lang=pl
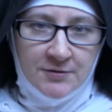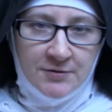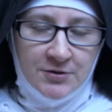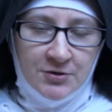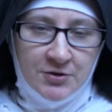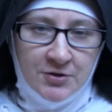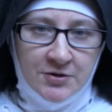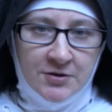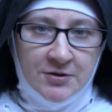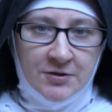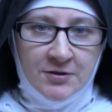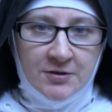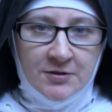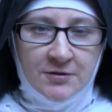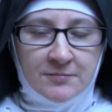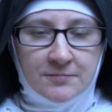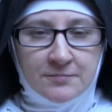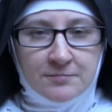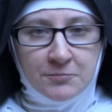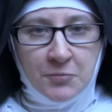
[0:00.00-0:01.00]

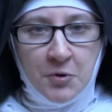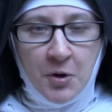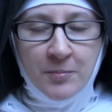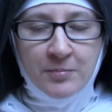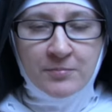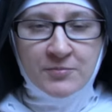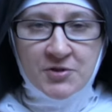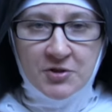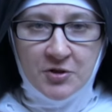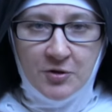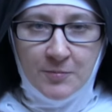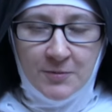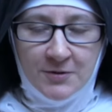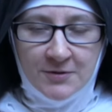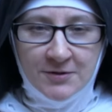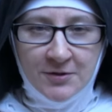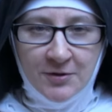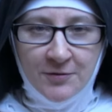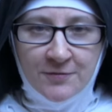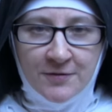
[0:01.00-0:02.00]
jeśli miałabym
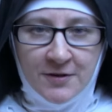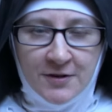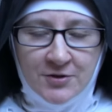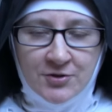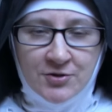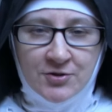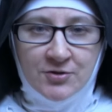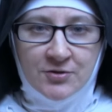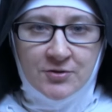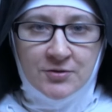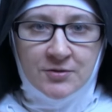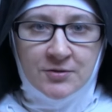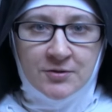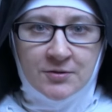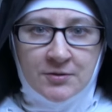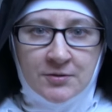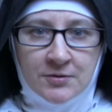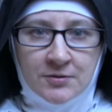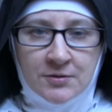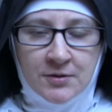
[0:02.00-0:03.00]
skomentować
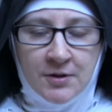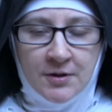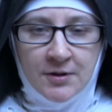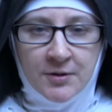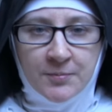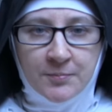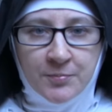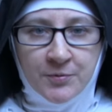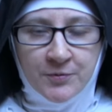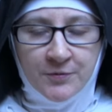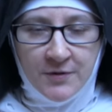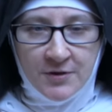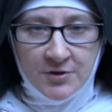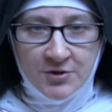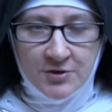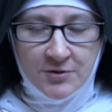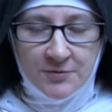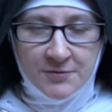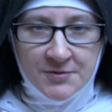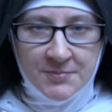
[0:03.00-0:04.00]
tak
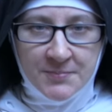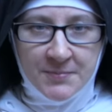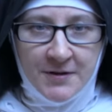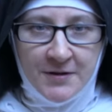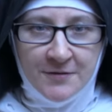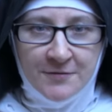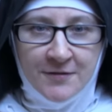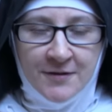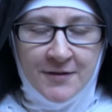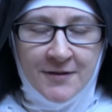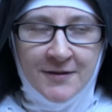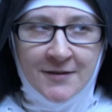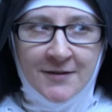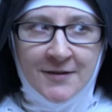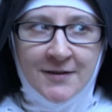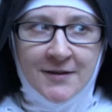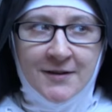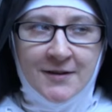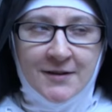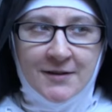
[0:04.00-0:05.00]
poważną sprawę,
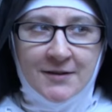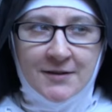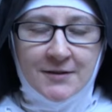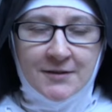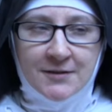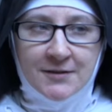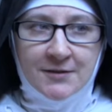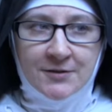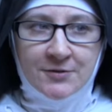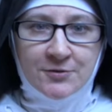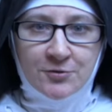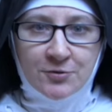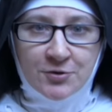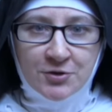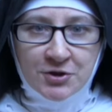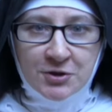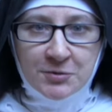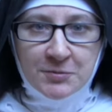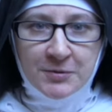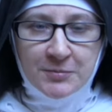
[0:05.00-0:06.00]
E, to
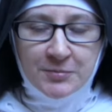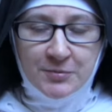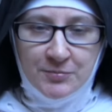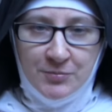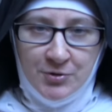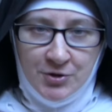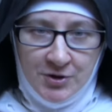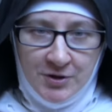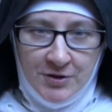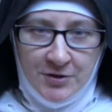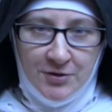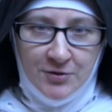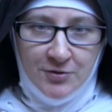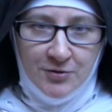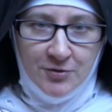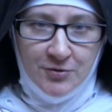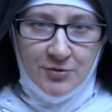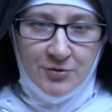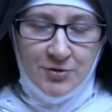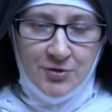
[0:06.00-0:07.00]
chciałabym
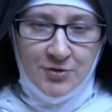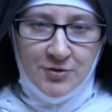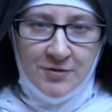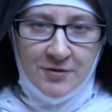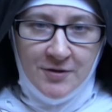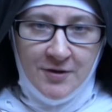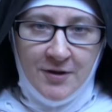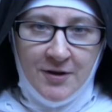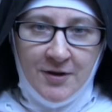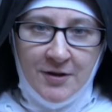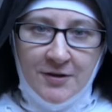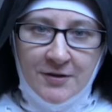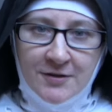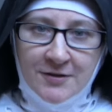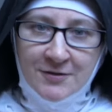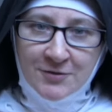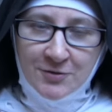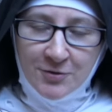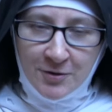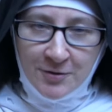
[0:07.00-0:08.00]
sięgnąć
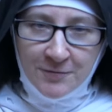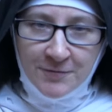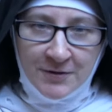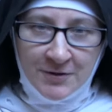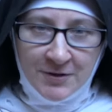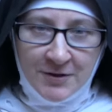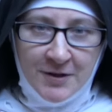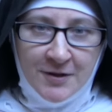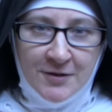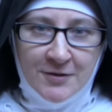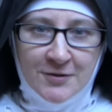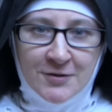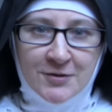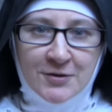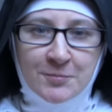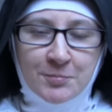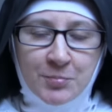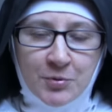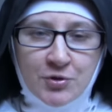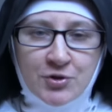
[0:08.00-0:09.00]
e, do
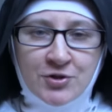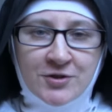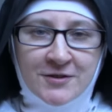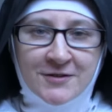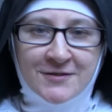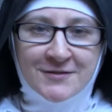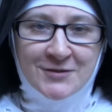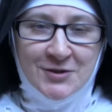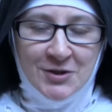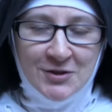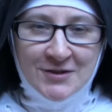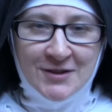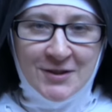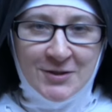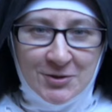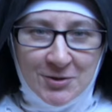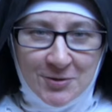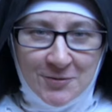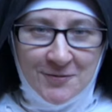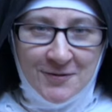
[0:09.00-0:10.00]
Ewangelii i proszę nie
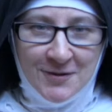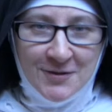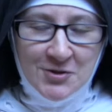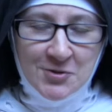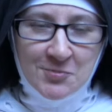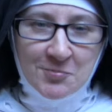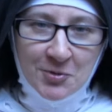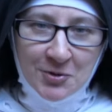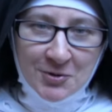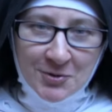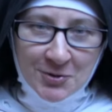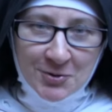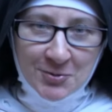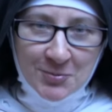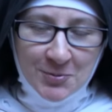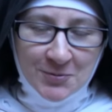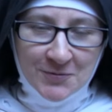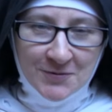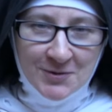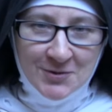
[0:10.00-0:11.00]
traktować mojej
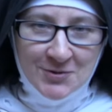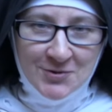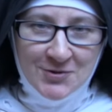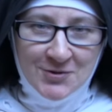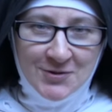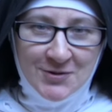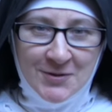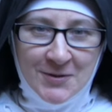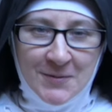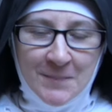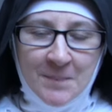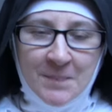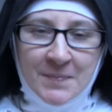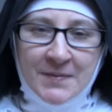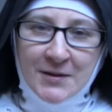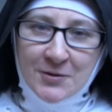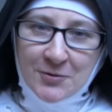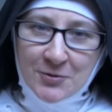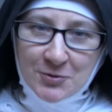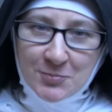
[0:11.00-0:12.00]
odpowiedzi
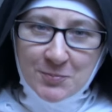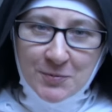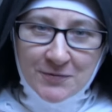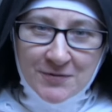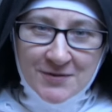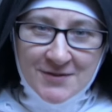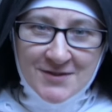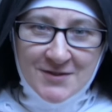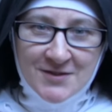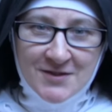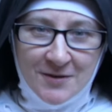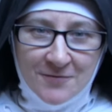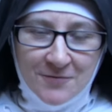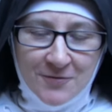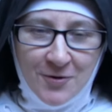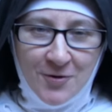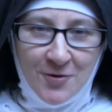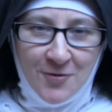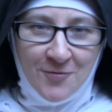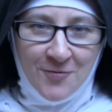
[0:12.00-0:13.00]
jako odpowiedź
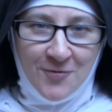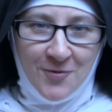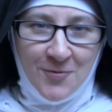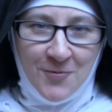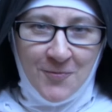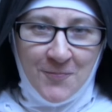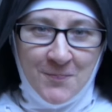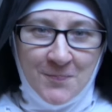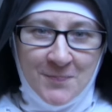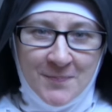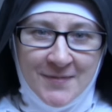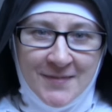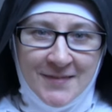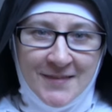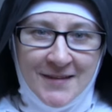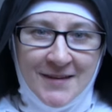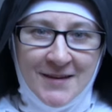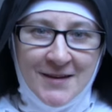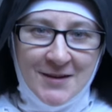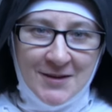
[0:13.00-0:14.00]
zdawkową.
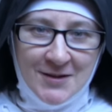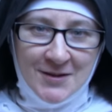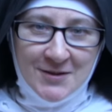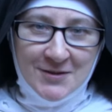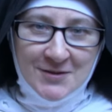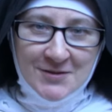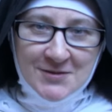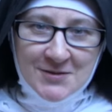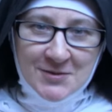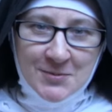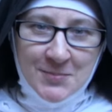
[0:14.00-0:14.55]
E,